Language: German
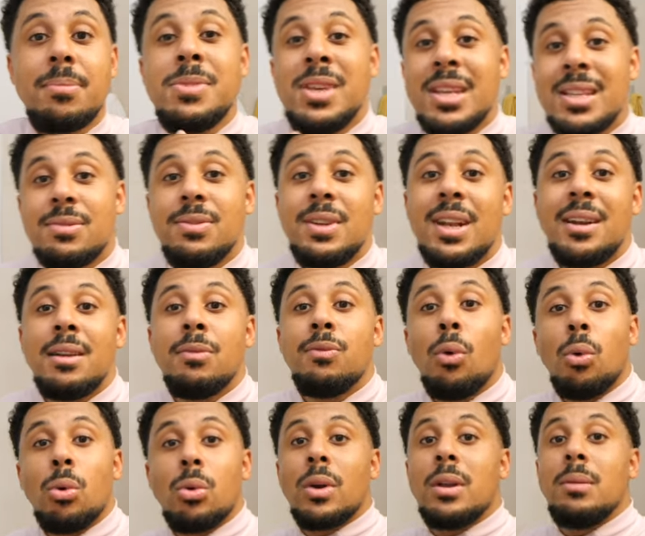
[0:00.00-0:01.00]
mir jetzt wieder eine
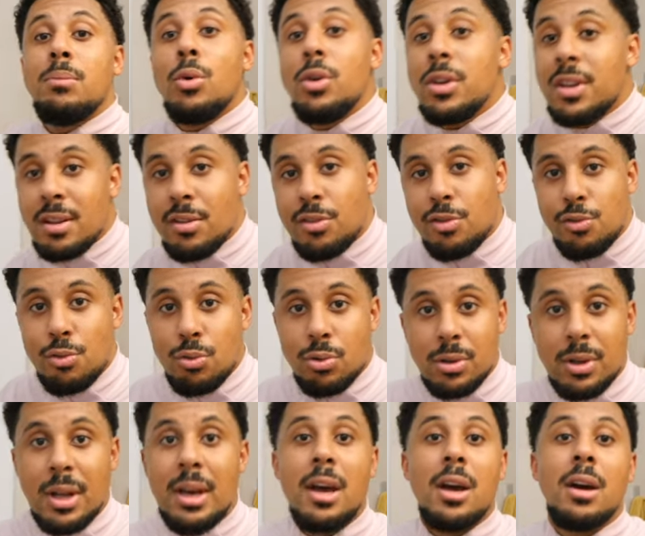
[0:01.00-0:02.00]
Wohnung in München zu
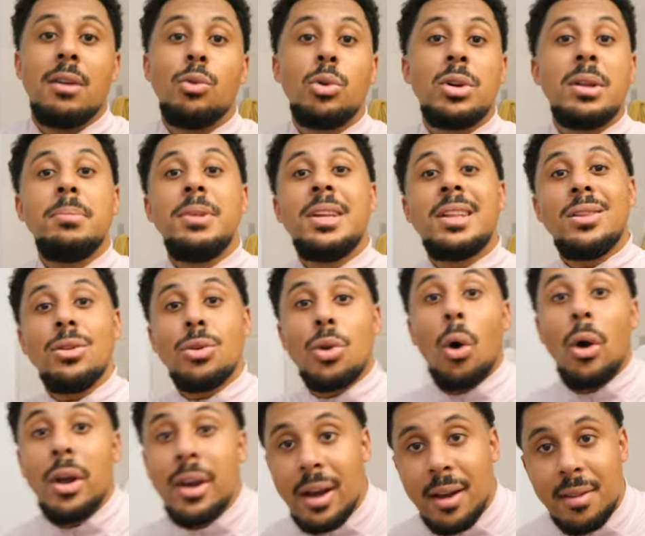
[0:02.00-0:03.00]
suchen, wo die Mieten
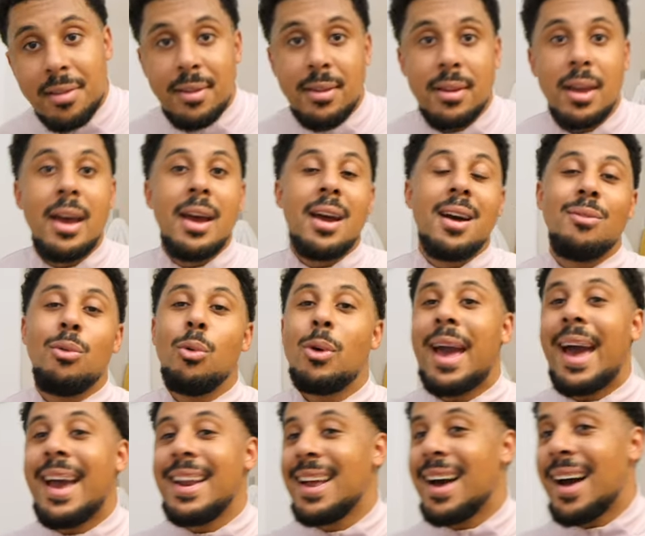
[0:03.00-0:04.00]
teurer sind, wo
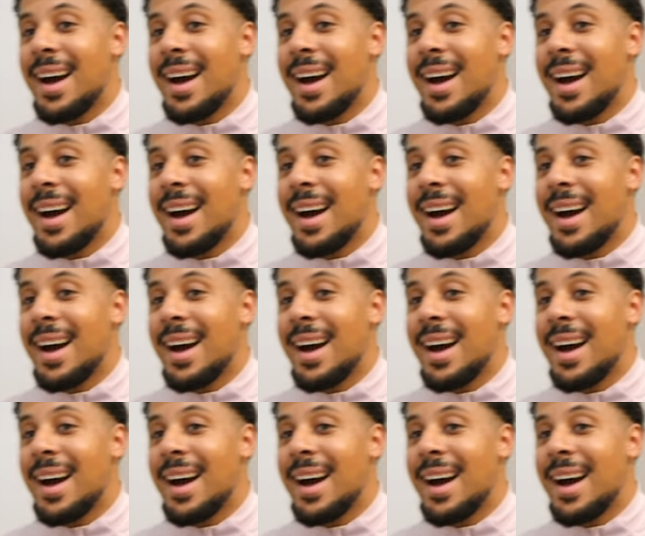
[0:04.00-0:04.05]
keine